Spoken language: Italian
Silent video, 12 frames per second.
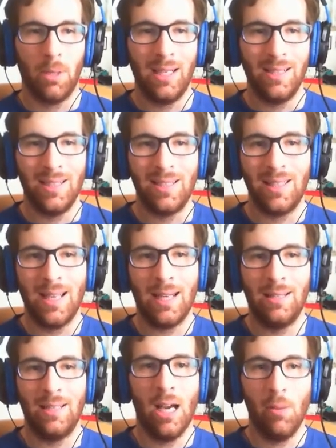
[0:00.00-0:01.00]

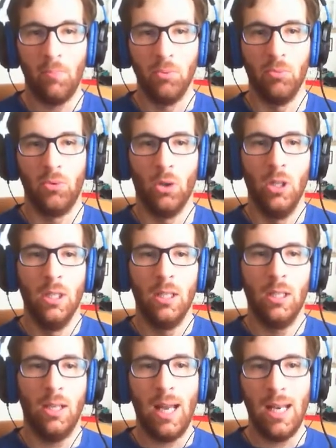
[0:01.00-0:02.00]
brandizzati appunto
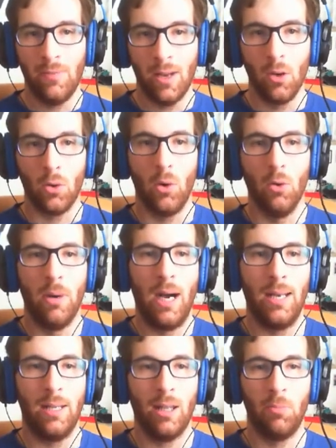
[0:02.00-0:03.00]
uh, a livello
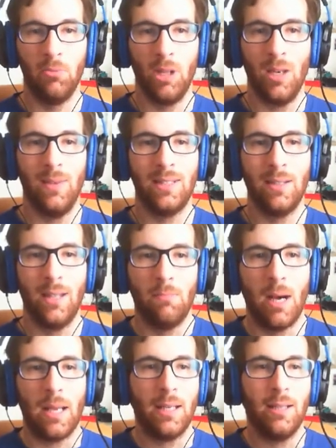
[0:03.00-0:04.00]
globale dal punto di vista del
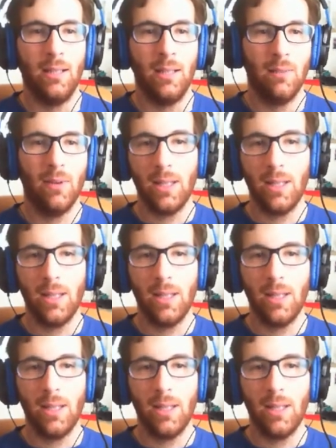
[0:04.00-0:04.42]
marketing.